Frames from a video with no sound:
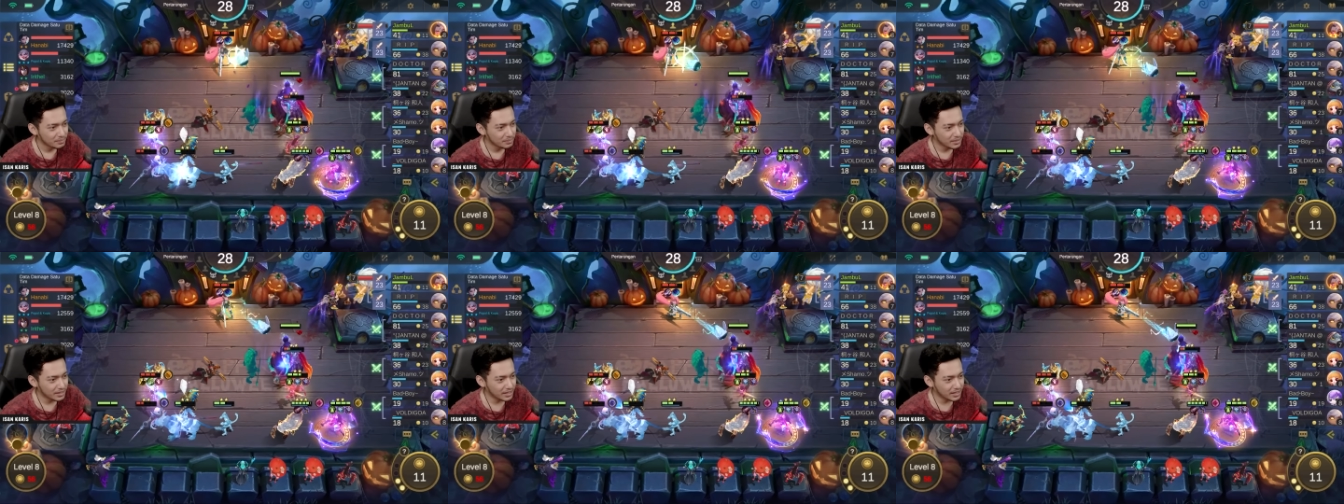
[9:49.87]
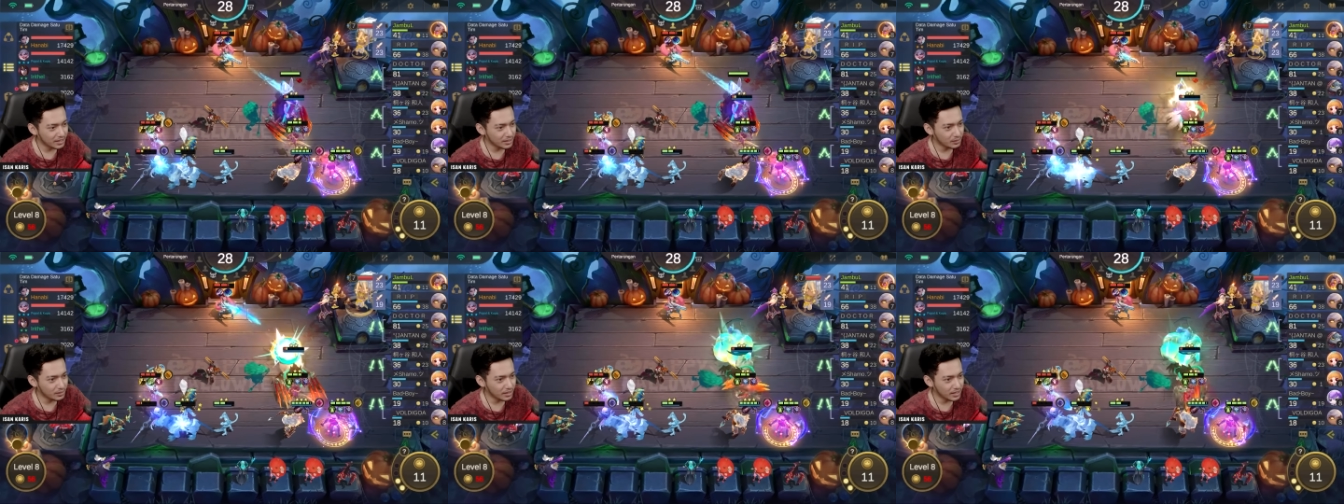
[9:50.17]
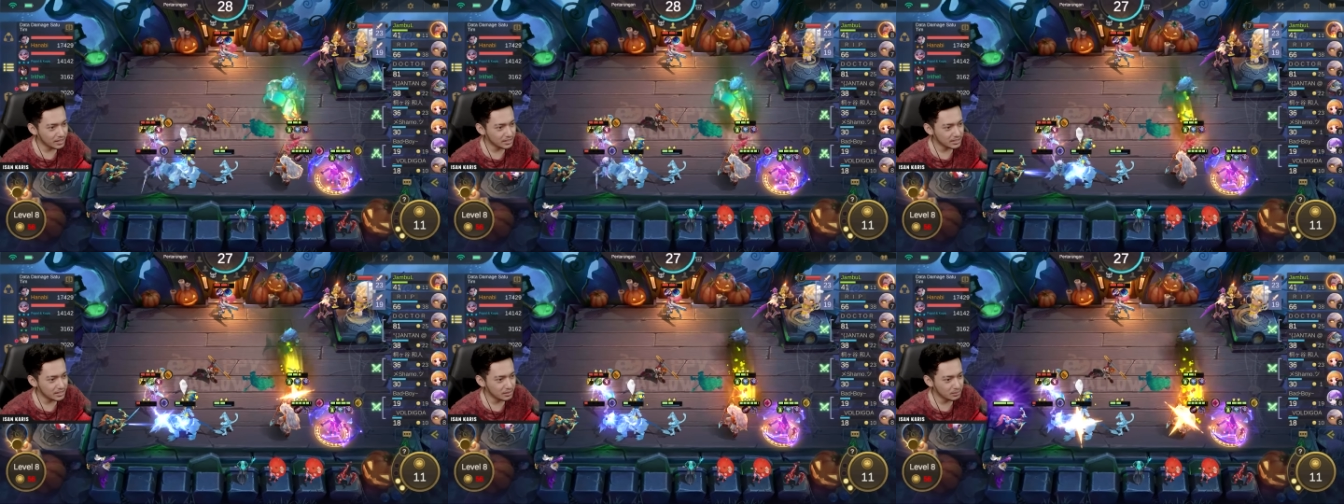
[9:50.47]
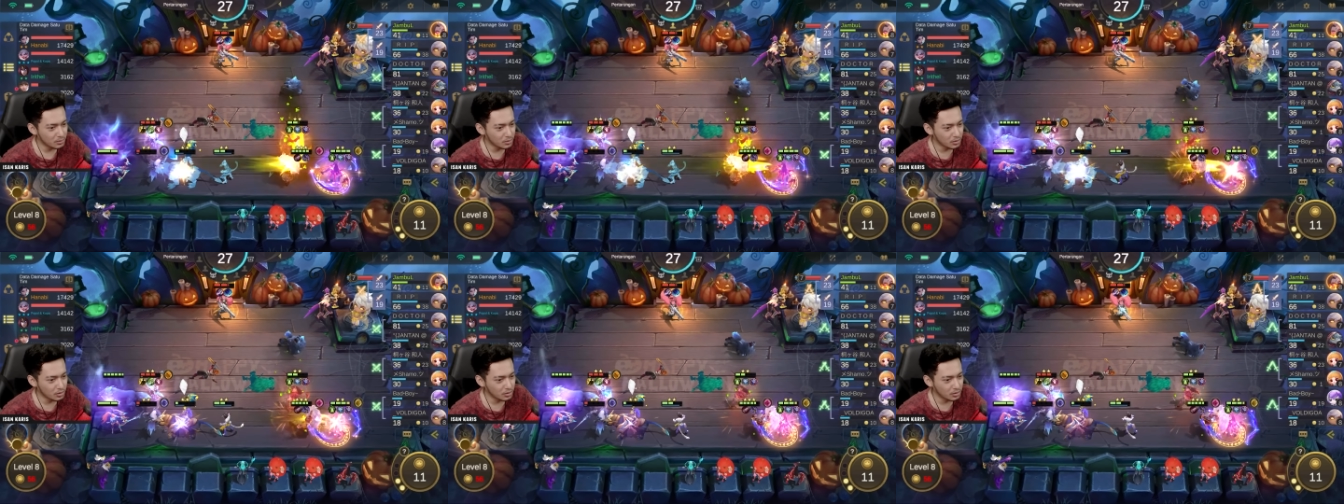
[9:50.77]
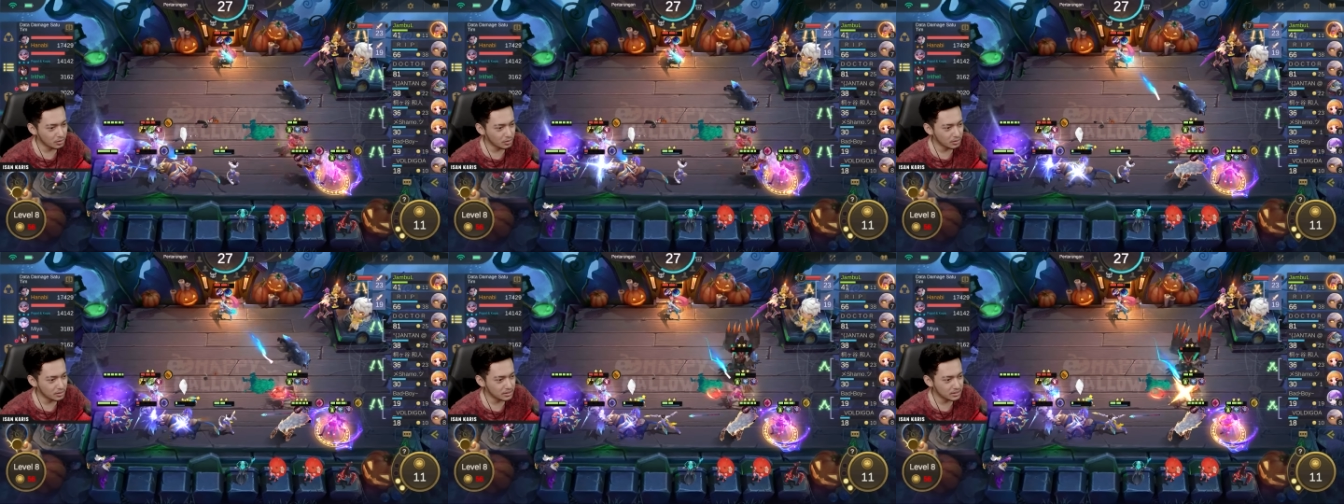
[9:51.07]
Berkat gua kasih
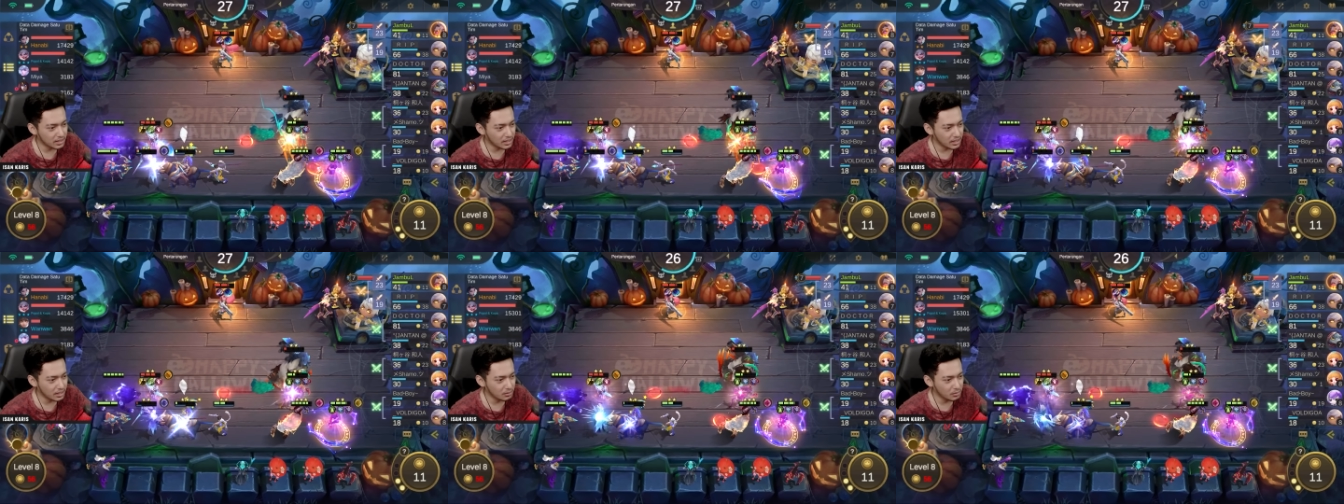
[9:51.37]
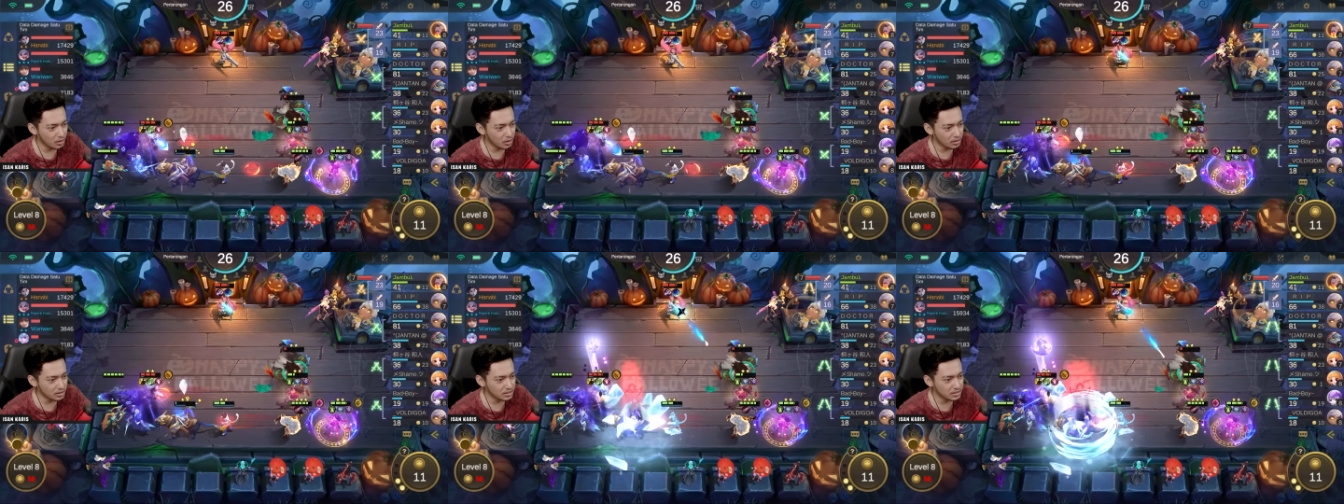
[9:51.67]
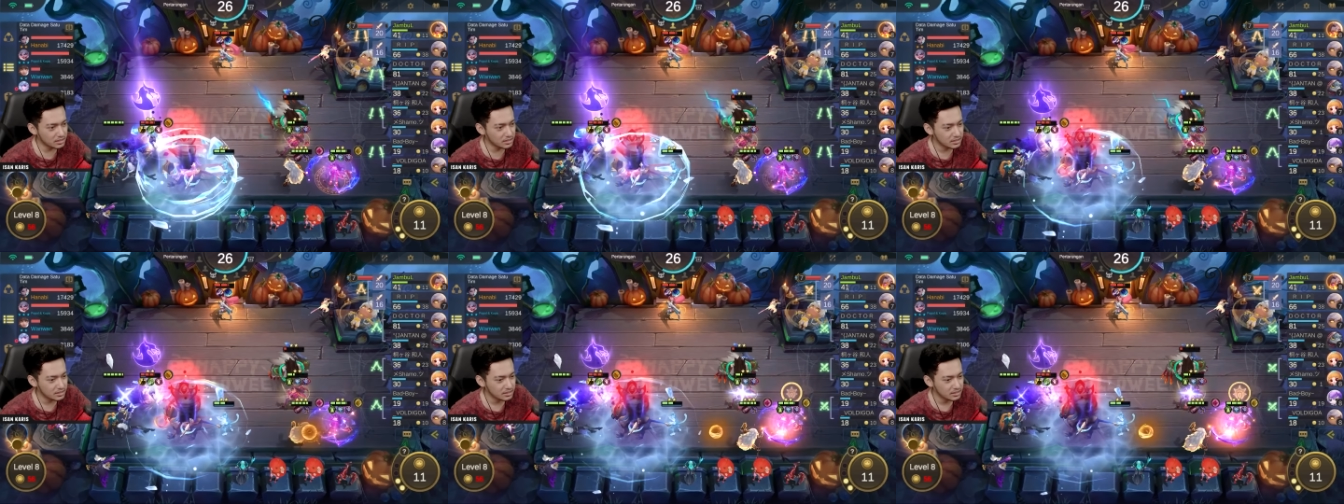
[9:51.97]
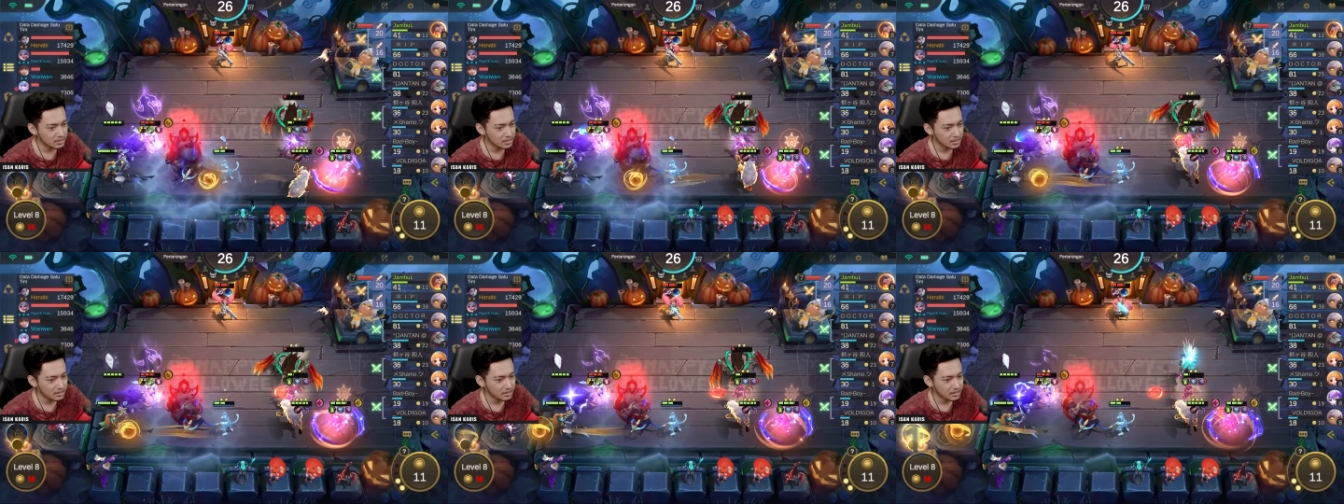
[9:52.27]
buku sekarang bos